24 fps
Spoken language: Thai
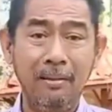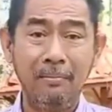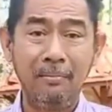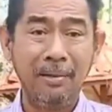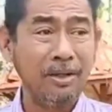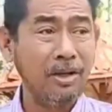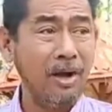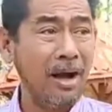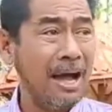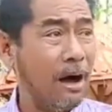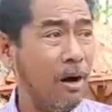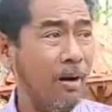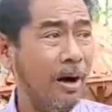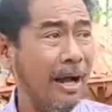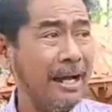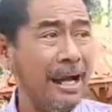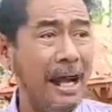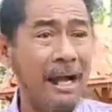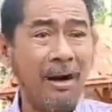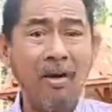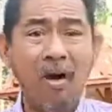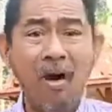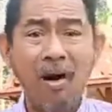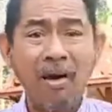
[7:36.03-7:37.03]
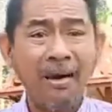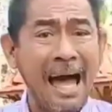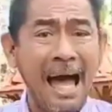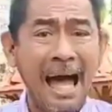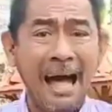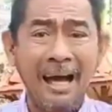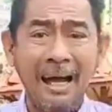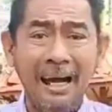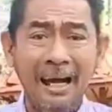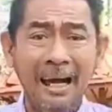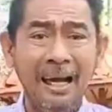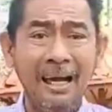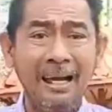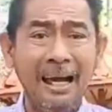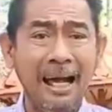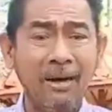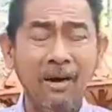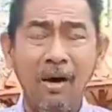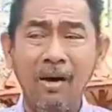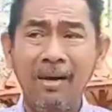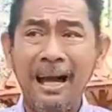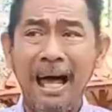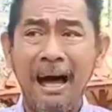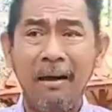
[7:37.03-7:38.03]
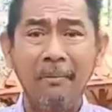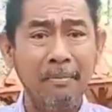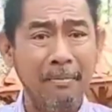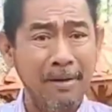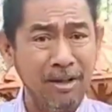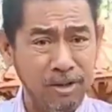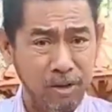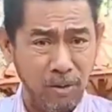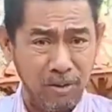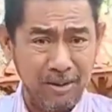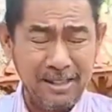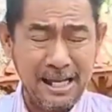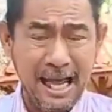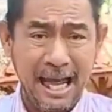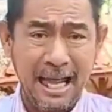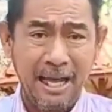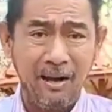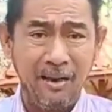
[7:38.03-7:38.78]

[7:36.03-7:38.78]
ไม่ต้องเอาไอ้นักร้องดังนะนักร้องดังมันไม่สนใจ